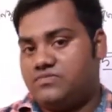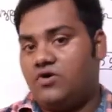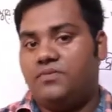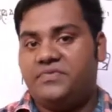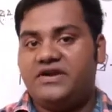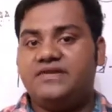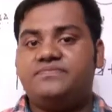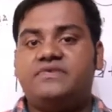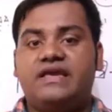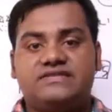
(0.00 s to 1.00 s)
কম্পিটিটিভ
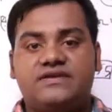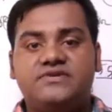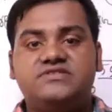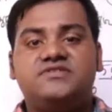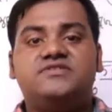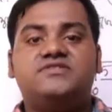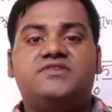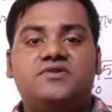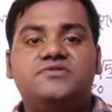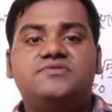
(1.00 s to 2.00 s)
এক্সামের জন্য
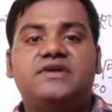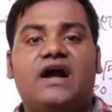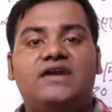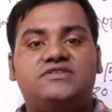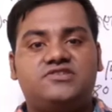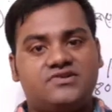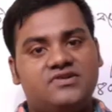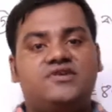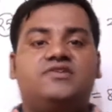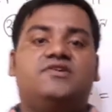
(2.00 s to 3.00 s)
যখন তুমি খাটছ
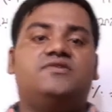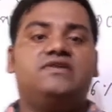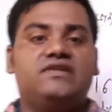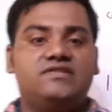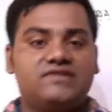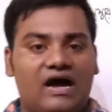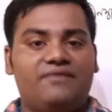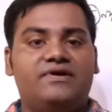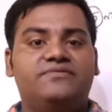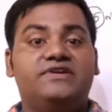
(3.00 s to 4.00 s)
তখন কিন্তু
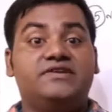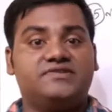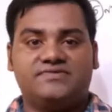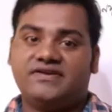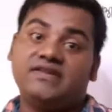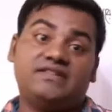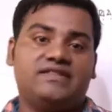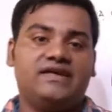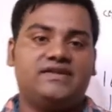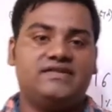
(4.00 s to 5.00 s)
আমার ভিডিও তোমাকে
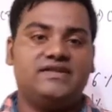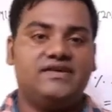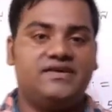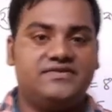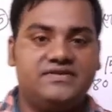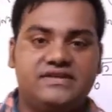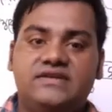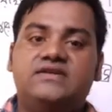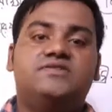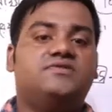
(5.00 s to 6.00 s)
দেখতেই হবে
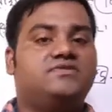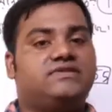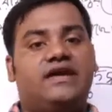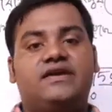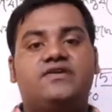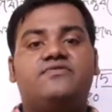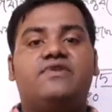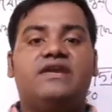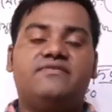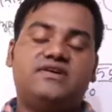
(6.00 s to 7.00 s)
তো থ্যাংক ইউ
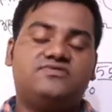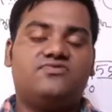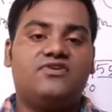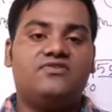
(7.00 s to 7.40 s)
ভেরি মাচ ফর